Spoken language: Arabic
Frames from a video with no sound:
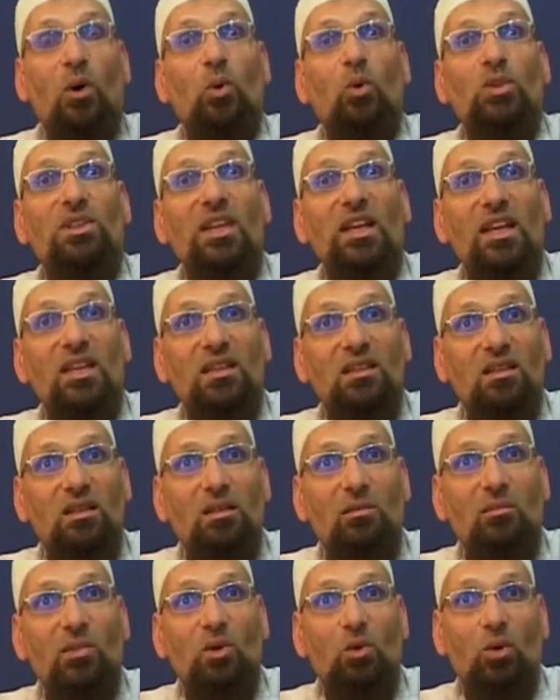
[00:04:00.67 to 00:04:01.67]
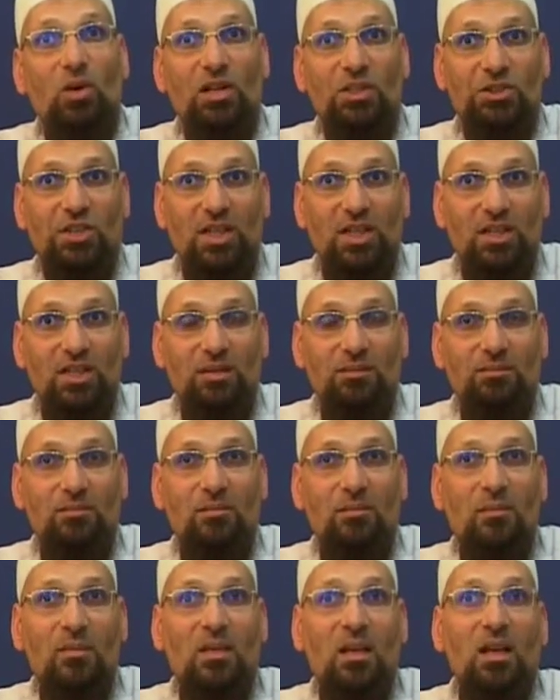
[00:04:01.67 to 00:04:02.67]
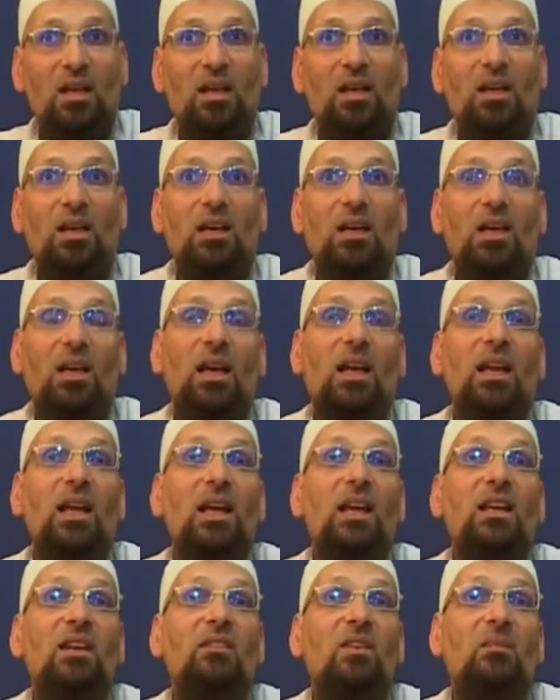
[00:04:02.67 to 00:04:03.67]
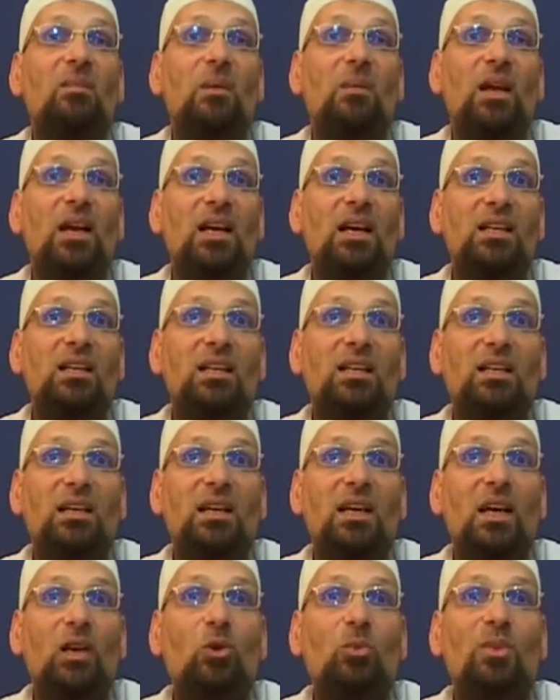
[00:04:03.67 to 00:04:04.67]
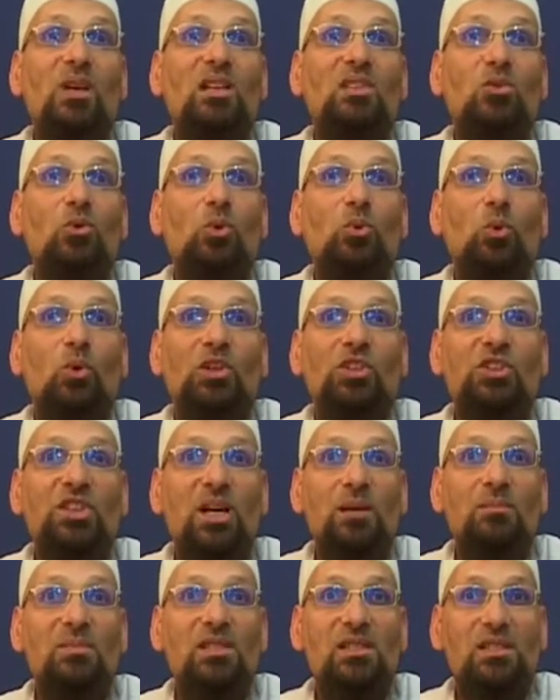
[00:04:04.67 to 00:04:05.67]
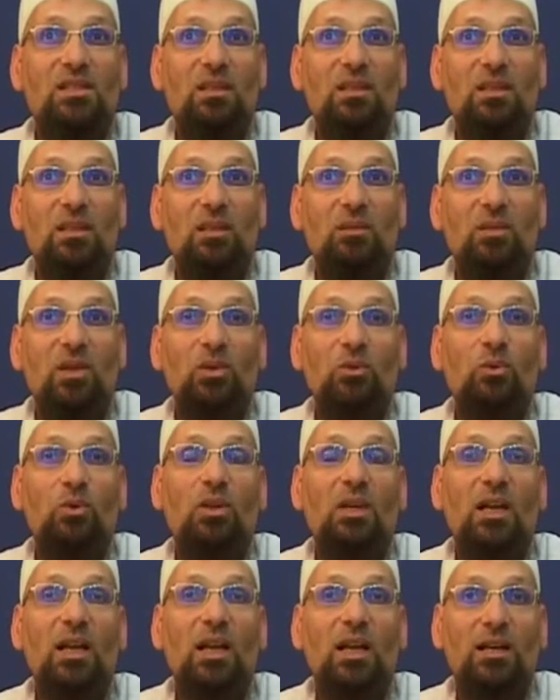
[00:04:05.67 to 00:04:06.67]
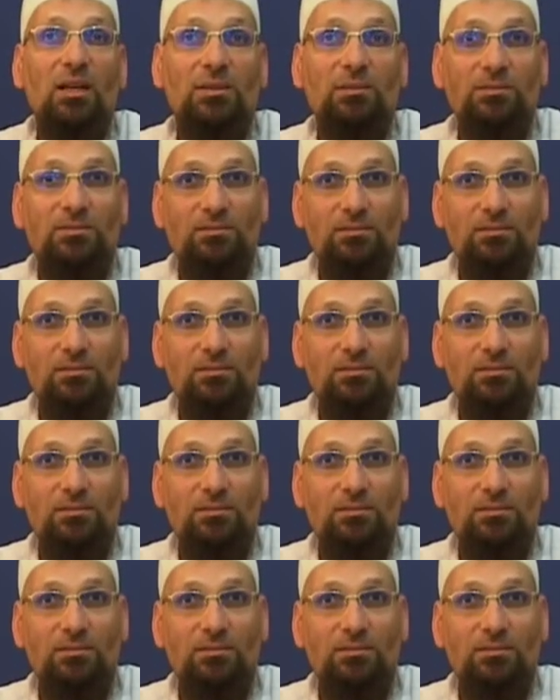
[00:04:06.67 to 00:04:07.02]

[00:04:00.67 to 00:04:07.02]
وأوتيت من كل شيء إلا أن في المملكة دي كانوا بيسجدوا للشمس من دون الله